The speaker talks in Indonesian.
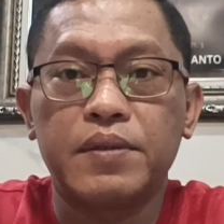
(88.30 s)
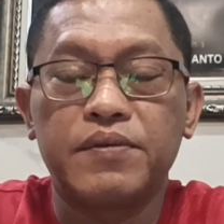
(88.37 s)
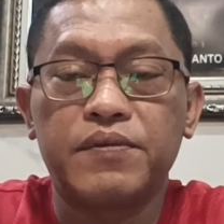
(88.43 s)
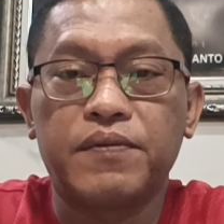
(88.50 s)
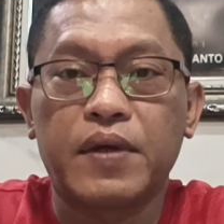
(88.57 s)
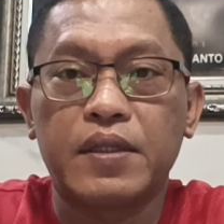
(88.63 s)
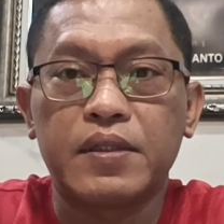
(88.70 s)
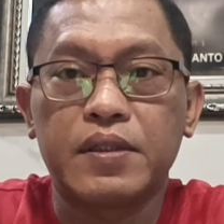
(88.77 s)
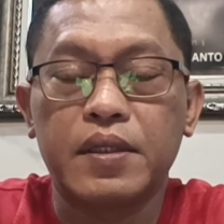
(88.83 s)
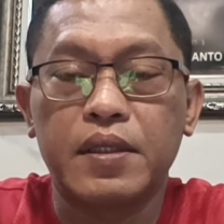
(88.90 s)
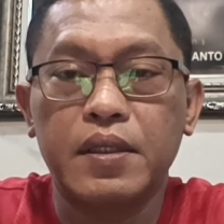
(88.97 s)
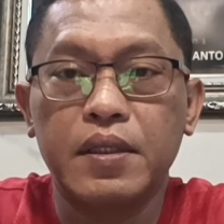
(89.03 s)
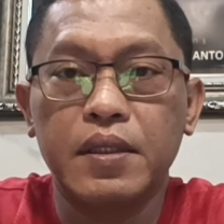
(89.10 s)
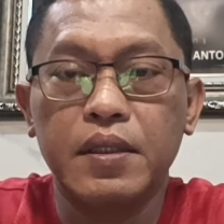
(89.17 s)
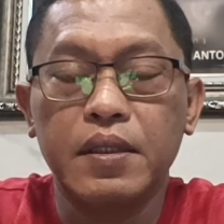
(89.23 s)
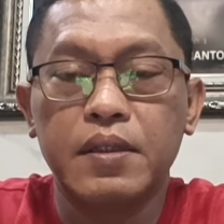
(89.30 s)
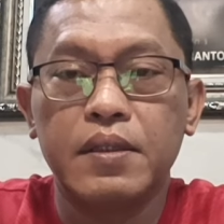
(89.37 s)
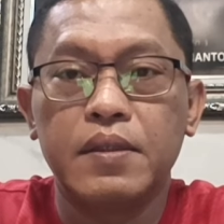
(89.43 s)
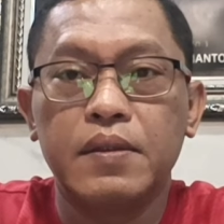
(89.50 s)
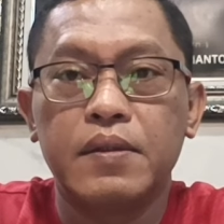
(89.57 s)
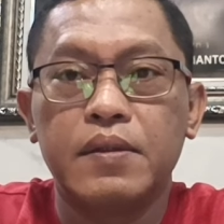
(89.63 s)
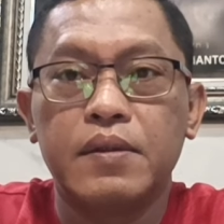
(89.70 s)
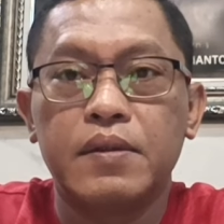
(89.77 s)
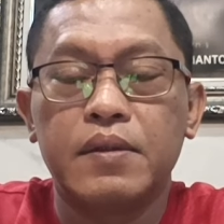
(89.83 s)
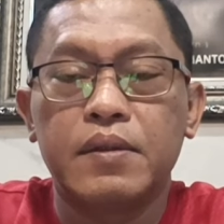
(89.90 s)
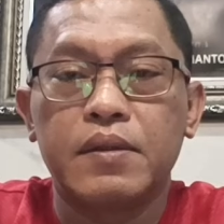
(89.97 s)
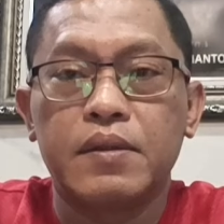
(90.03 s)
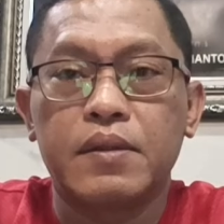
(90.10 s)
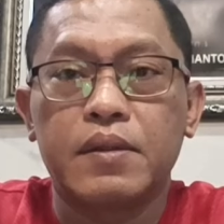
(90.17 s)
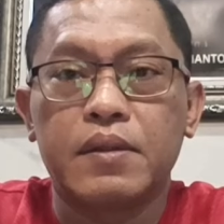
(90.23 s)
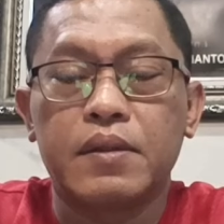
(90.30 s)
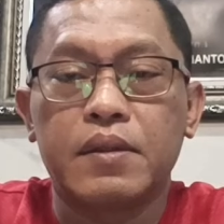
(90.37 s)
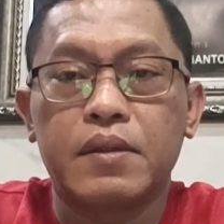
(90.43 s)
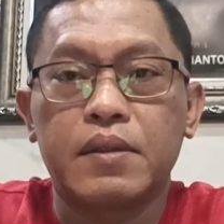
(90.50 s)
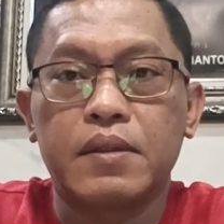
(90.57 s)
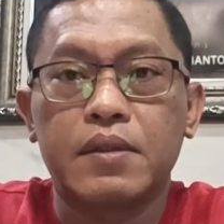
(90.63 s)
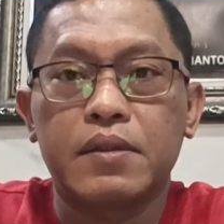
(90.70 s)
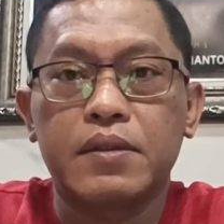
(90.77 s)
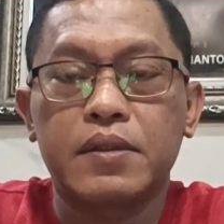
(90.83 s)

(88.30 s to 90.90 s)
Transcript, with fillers: Infanteri oh,